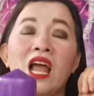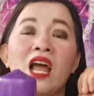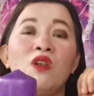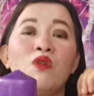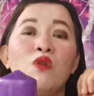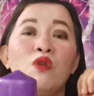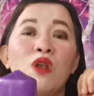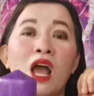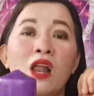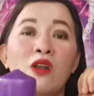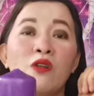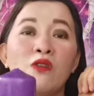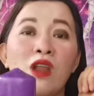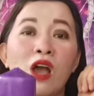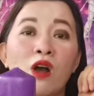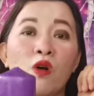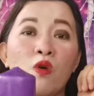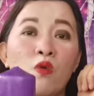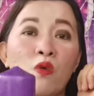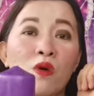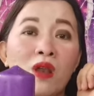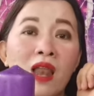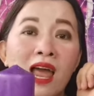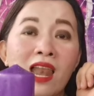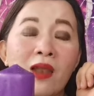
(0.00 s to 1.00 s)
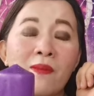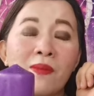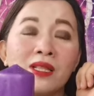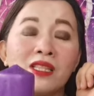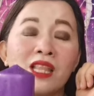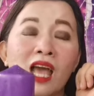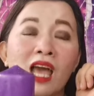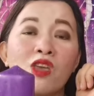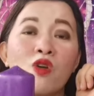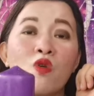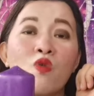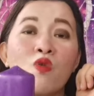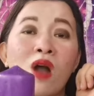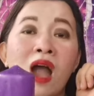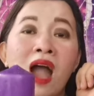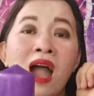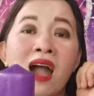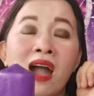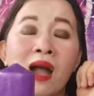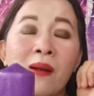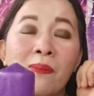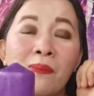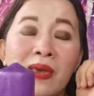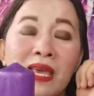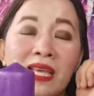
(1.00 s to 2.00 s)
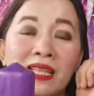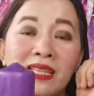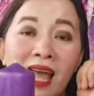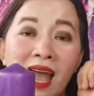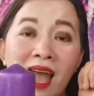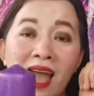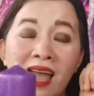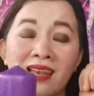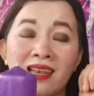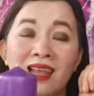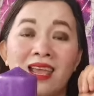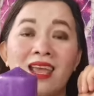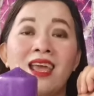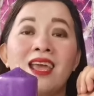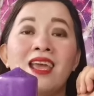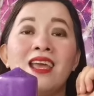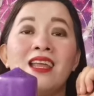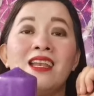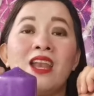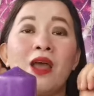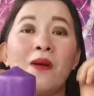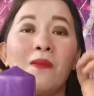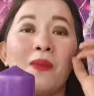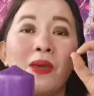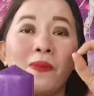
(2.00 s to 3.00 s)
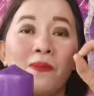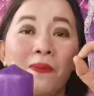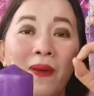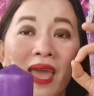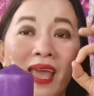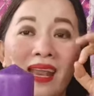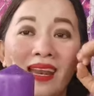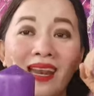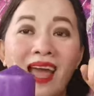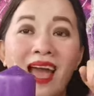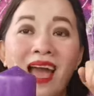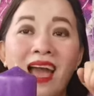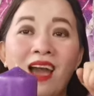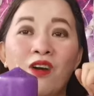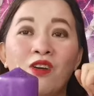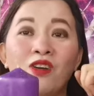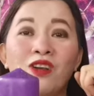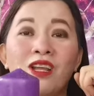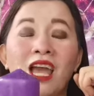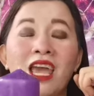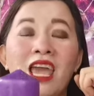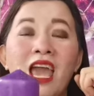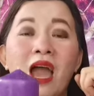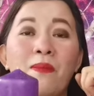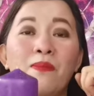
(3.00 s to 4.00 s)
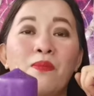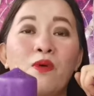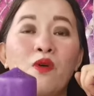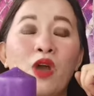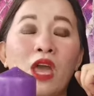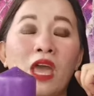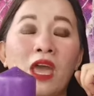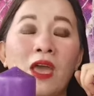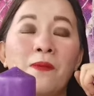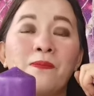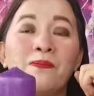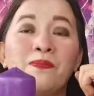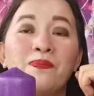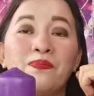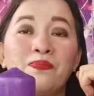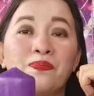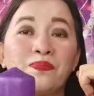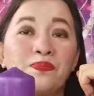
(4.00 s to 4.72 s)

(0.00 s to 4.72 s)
Lalo-lalo na kung wala naman tayong kakapitan na may pera or kaya po eh